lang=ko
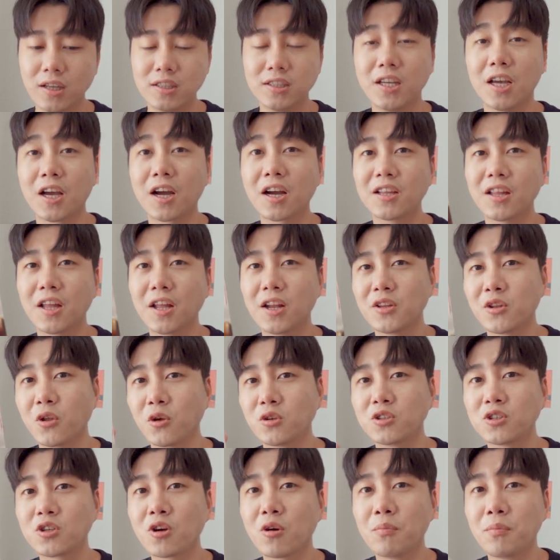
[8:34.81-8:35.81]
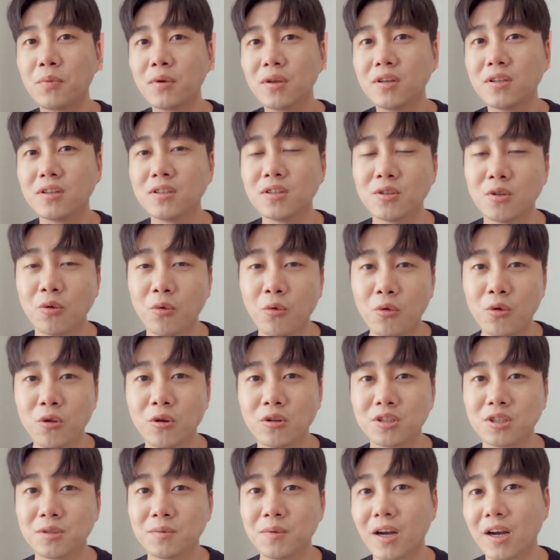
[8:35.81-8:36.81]
제가 내린 더치커피는
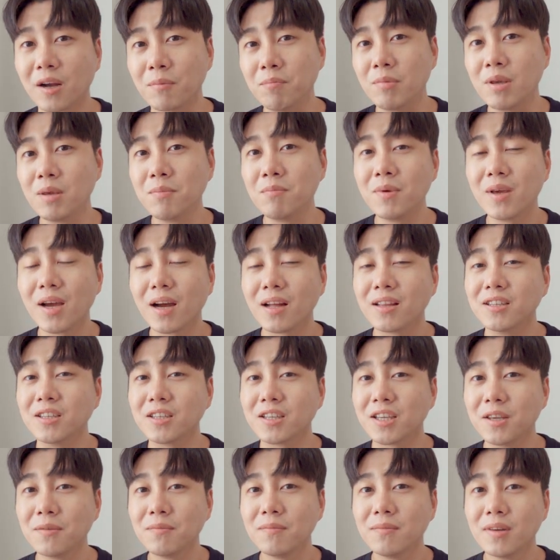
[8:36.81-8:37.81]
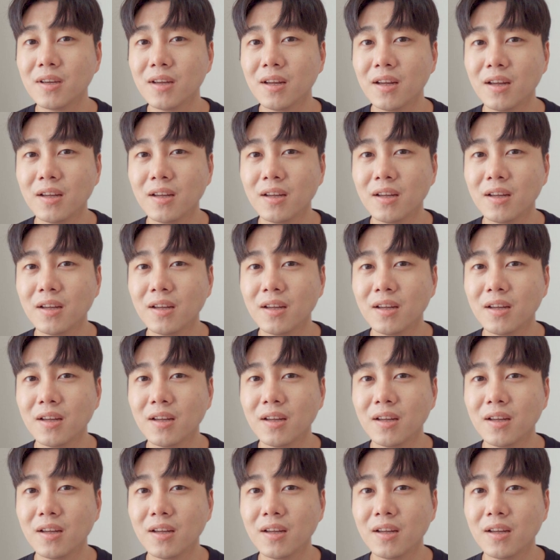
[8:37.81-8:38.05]
오히려 지금 약간 밍밍한 느낌?